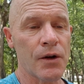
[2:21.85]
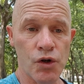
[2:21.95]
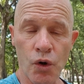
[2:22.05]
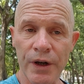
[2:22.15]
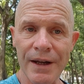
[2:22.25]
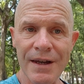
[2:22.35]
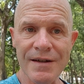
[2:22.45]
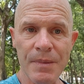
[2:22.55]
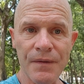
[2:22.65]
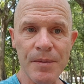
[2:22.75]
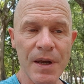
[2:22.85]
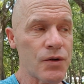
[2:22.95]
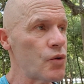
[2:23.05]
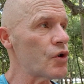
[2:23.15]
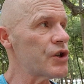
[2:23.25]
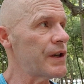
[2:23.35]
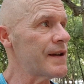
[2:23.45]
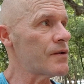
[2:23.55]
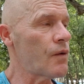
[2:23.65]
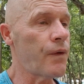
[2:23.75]
j'organise ma vie bien sûr, j'ai
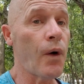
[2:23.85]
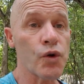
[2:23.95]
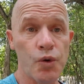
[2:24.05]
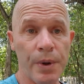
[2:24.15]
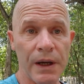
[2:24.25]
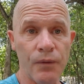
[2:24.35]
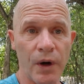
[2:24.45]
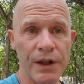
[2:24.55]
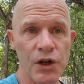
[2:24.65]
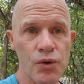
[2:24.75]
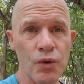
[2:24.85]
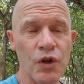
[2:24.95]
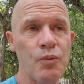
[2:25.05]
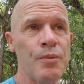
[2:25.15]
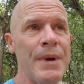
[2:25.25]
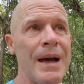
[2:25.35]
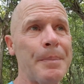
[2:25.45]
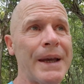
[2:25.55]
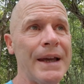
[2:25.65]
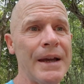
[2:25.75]
des enfants, je prévois des choses, mais
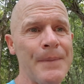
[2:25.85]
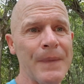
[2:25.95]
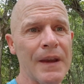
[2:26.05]
après